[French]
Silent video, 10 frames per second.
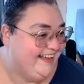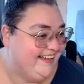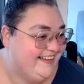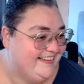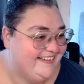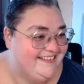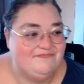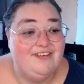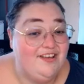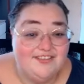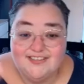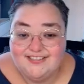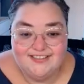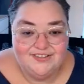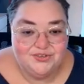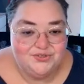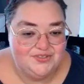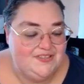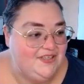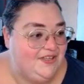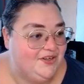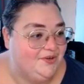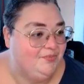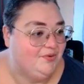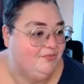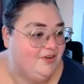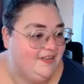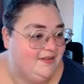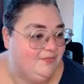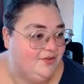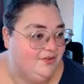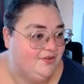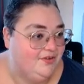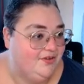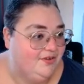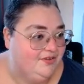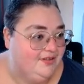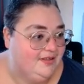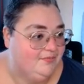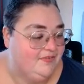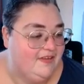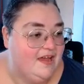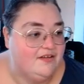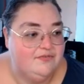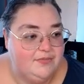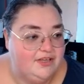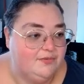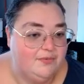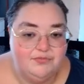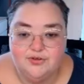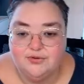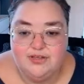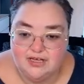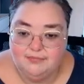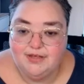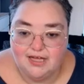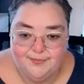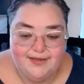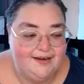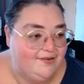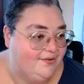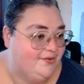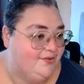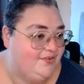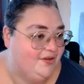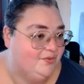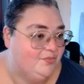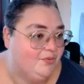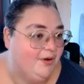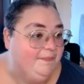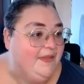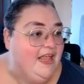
voilà, ça c'est des notes aussi pour moi qui me me servent, mais en même temps, il ya mes rappels euh, de ce qui compte pour moi.